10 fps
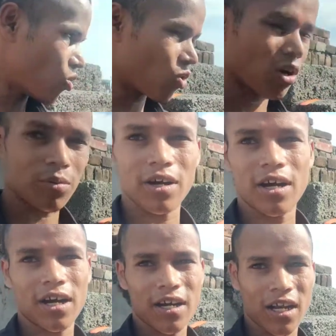और अब
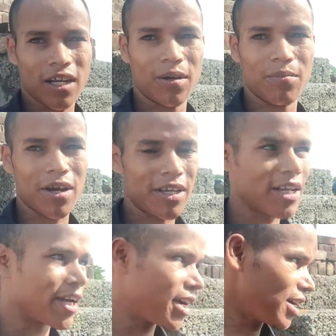गंगा नहाना
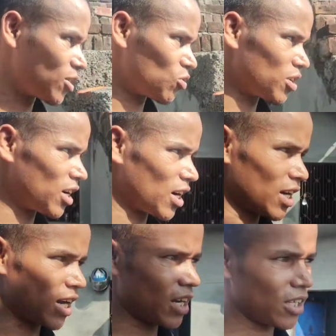बाकी रह गया है क्योंकि
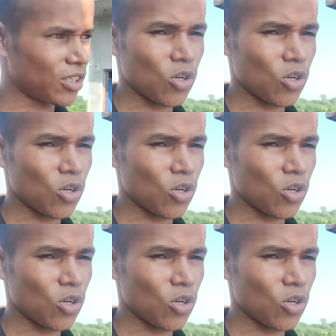गंगा नहाना